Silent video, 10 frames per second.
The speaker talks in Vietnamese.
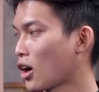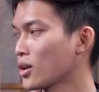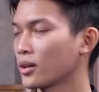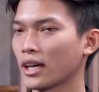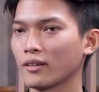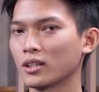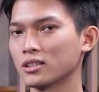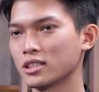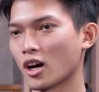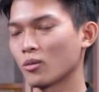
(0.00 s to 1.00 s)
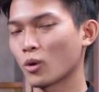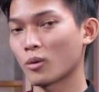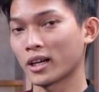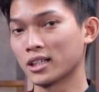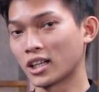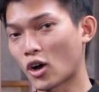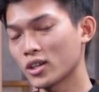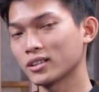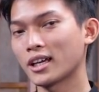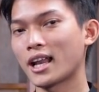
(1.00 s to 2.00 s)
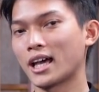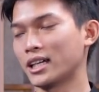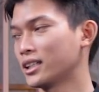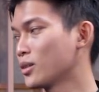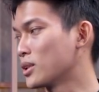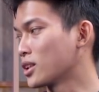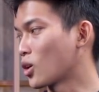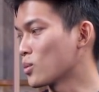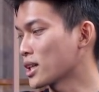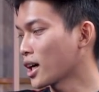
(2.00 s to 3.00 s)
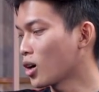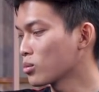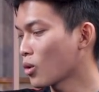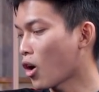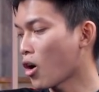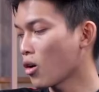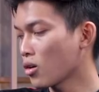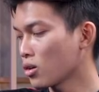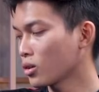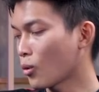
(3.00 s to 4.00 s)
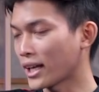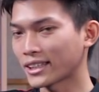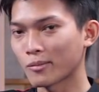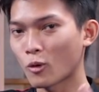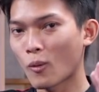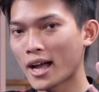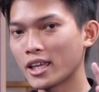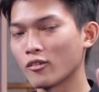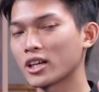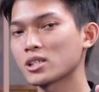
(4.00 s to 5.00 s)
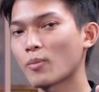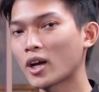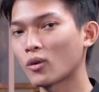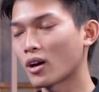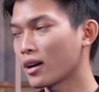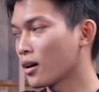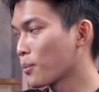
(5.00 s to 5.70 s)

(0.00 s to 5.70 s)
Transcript: có điều kiện và lựa chọn một con màn hình nó như thế này thì mình cũng sẽ không có quan tâm quá nhiều về cái spec của nó đâu